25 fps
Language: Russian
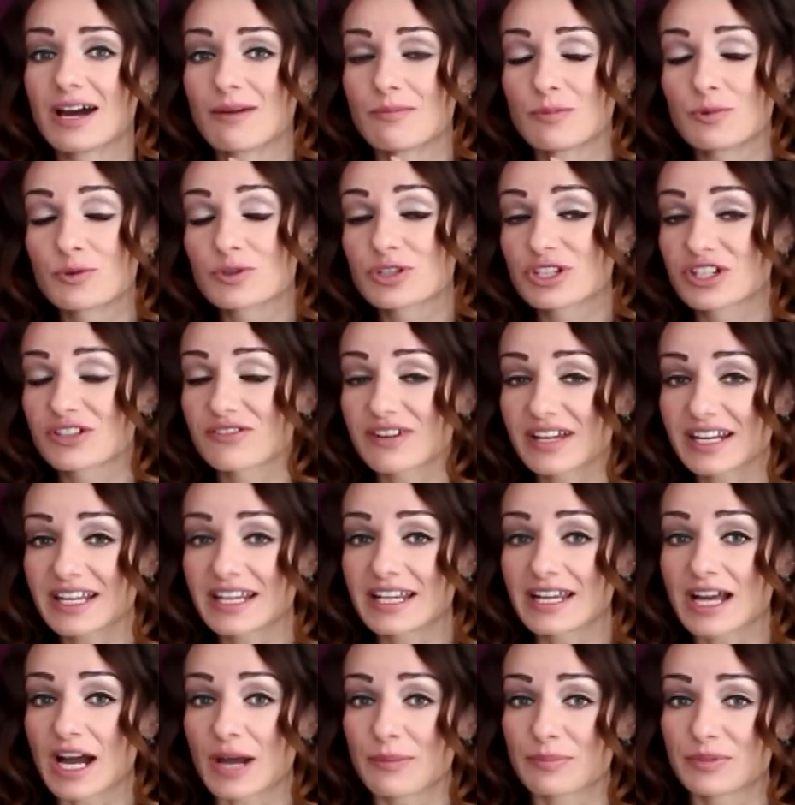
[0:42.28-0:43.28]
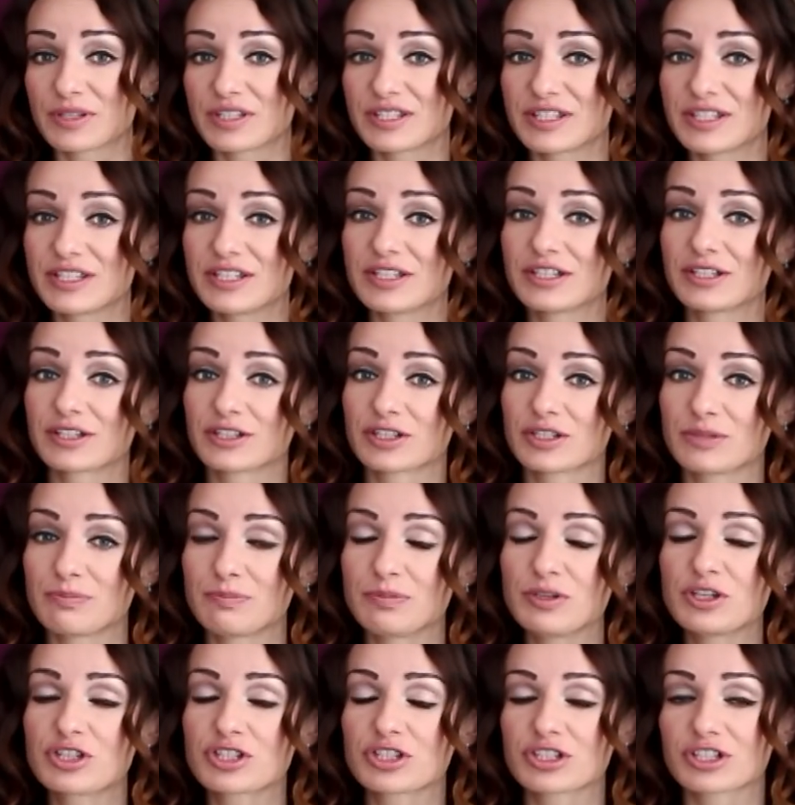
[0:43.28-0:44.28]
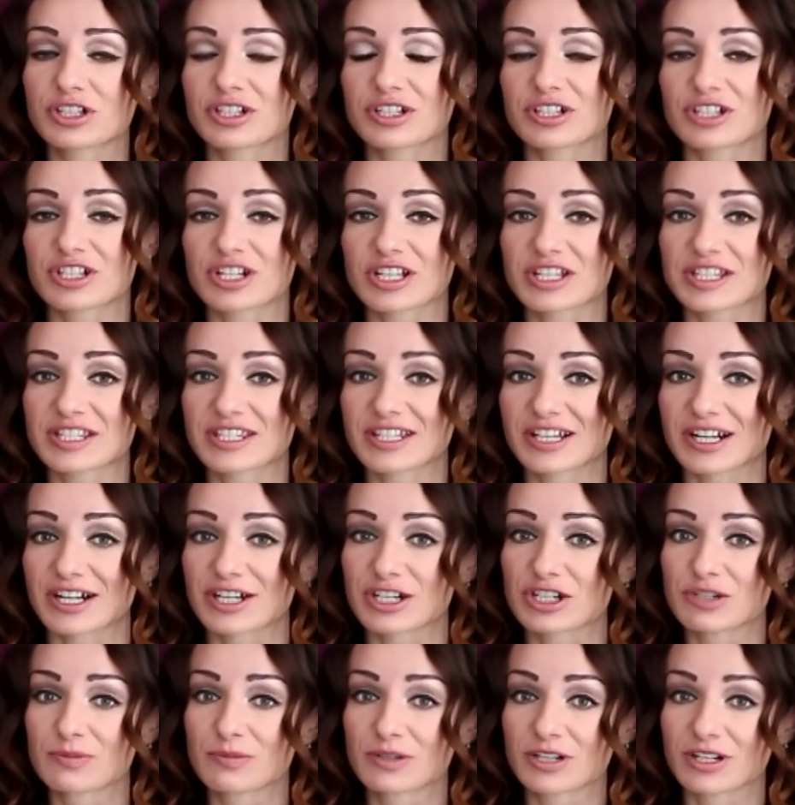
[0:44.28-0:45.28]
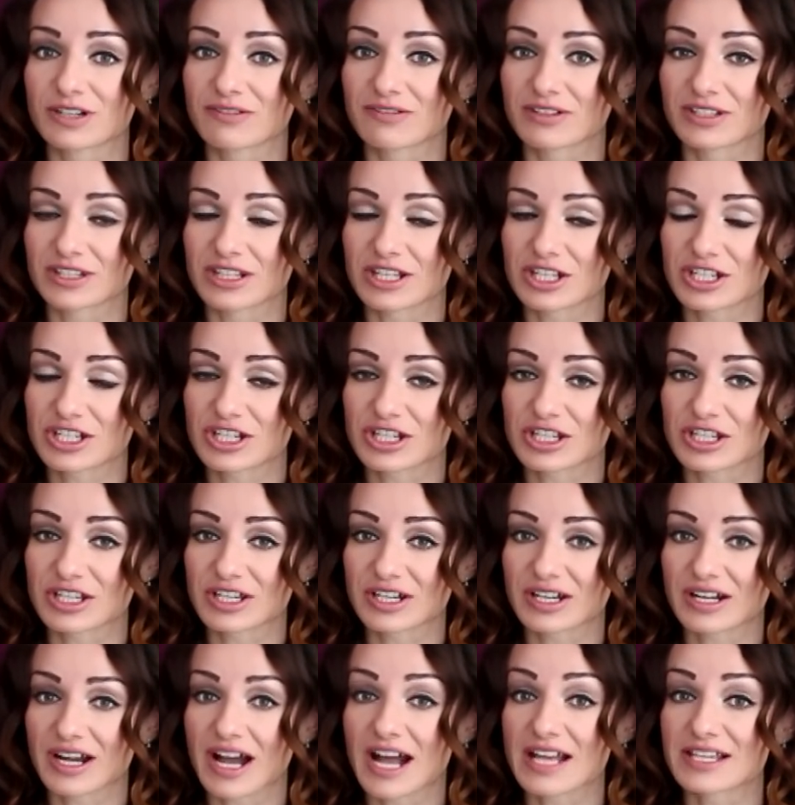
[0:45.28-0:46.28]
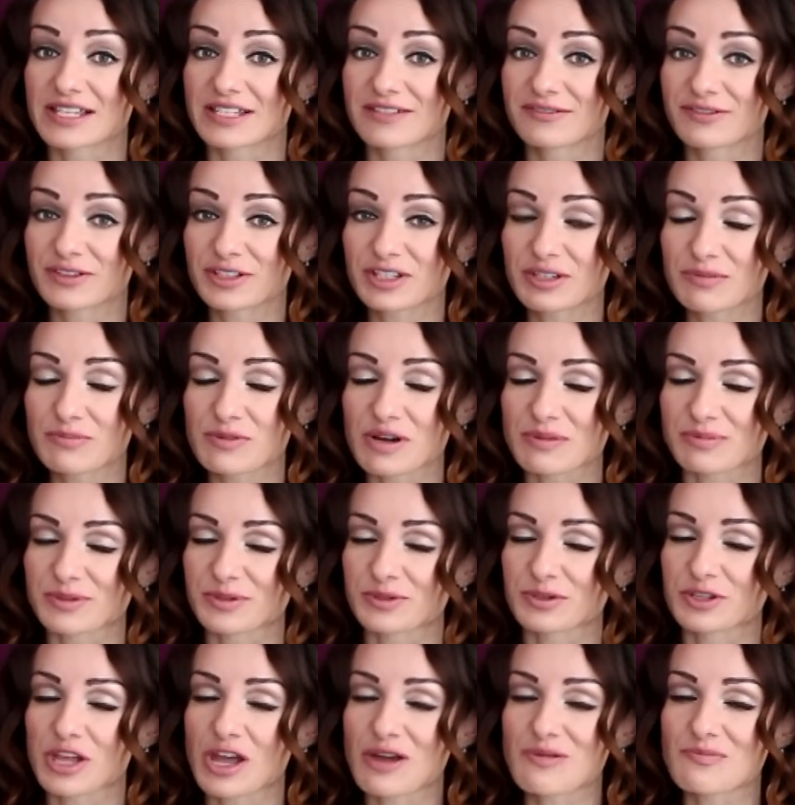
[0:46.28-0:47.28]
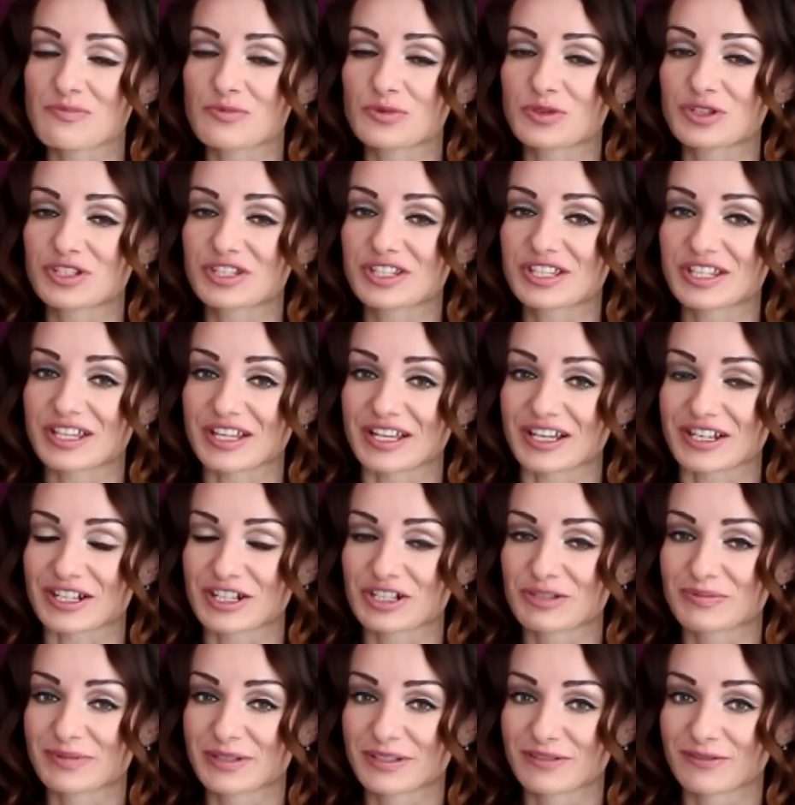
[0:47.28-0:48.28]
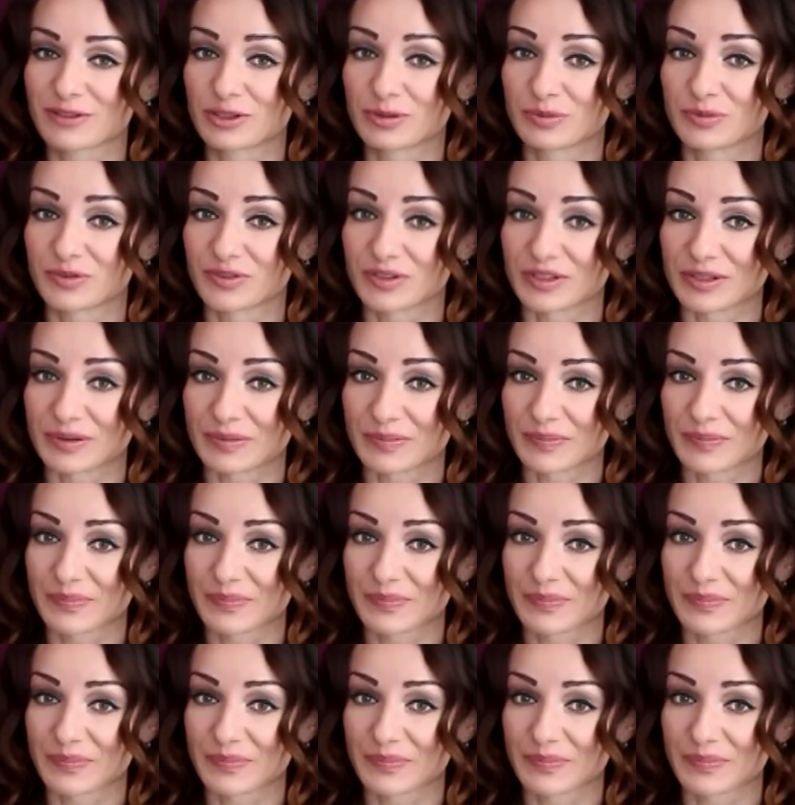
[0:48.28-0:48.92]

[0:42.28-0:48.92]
Мы уже говорили о пяти типичных женских ошибках в отношениях, а сегодня мы обсуждаем мужские ошибки в любви.